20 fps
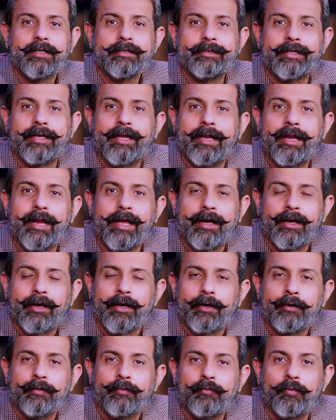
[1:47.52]
जिन्हें
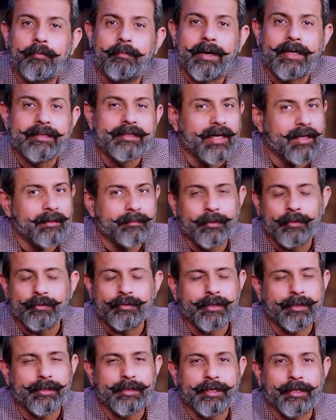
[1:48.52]
लेकर वो मैदान में
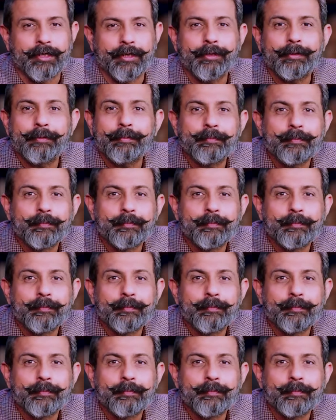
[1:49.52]
उतर रहे हैं